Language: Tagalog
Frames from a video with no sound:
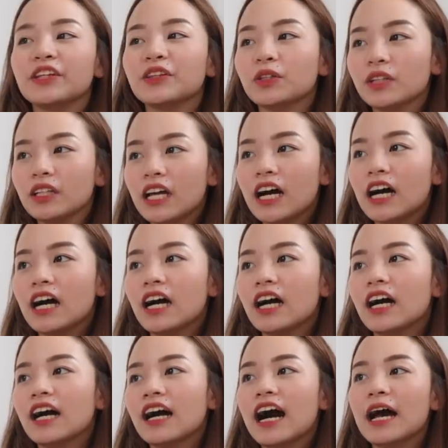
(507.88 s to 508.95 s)
Intro
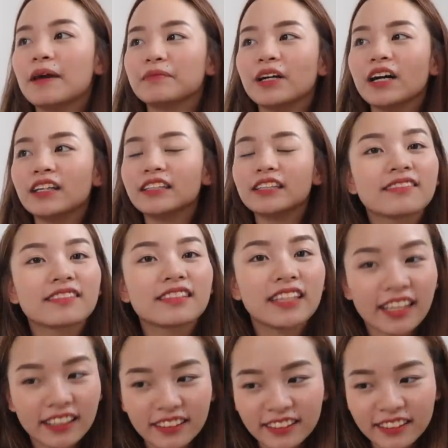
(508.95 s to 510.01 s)
lang, I'm not
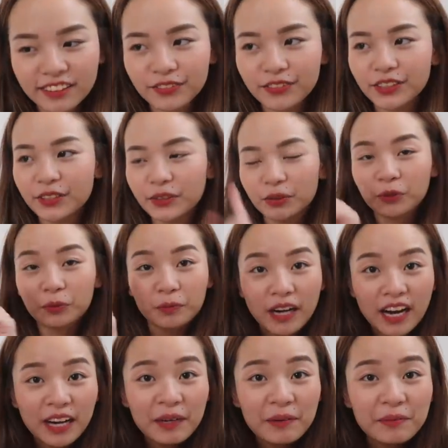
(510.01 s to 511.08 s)
creating this video to
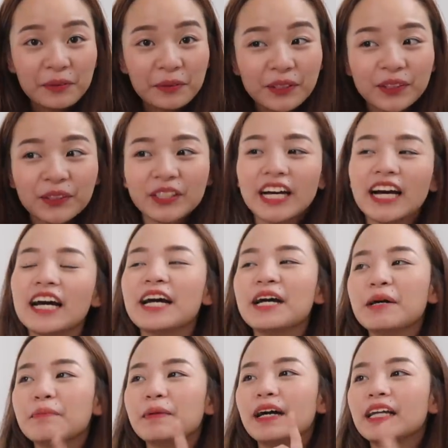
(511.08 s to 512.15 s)
brag. Una-una.
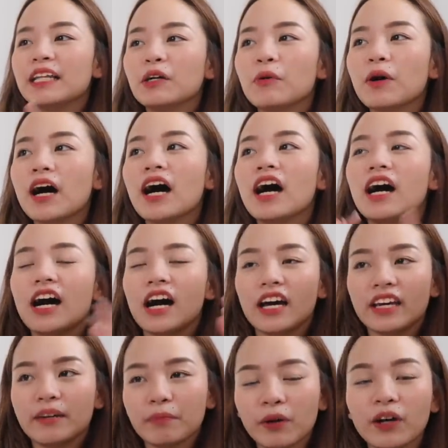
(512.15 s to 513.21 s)
Pangalawa,
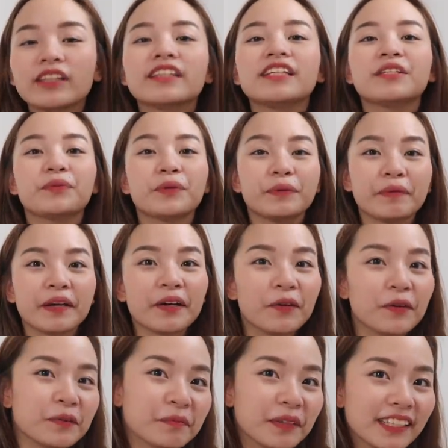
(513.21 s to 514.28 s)
I bought this with my
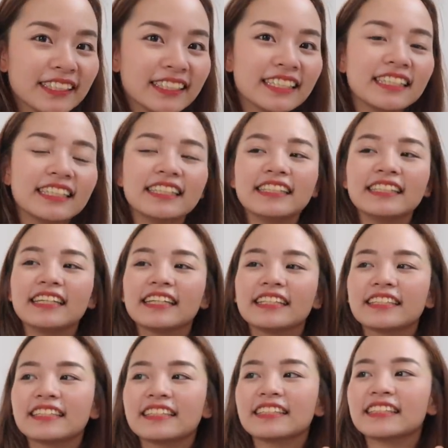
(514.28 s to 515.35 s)
own money.
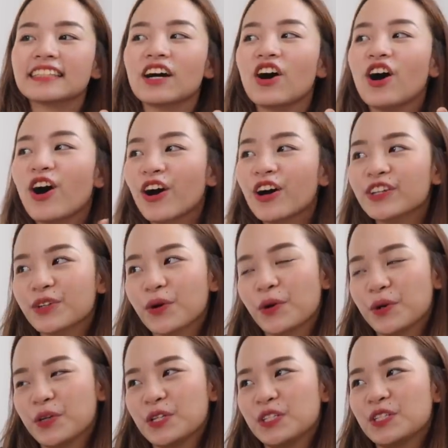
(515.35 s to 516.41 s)
It's a
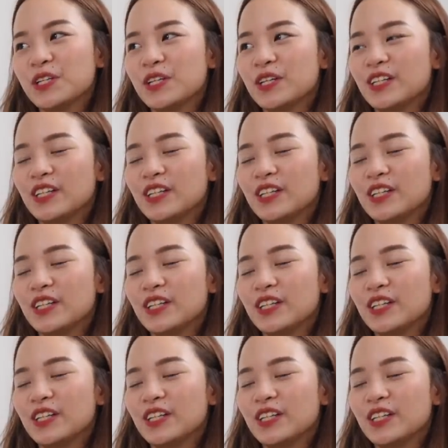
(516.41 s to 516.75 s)
hard-earned